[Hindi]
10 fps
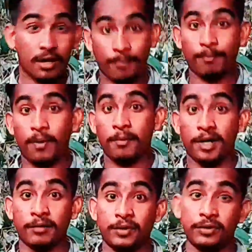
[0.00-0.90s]
आप
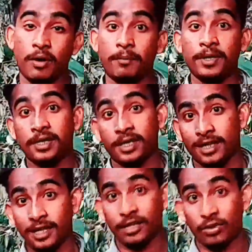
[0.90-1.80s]
हमारी वीडियो अभी तक
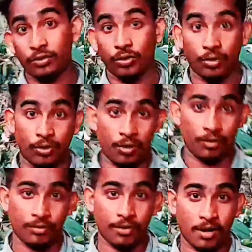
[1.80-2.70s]
देख रहे हो तो
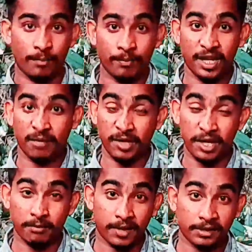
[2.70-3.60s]
भैया
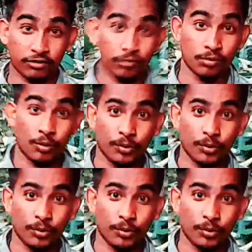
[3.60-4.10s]
एक बात सुन लो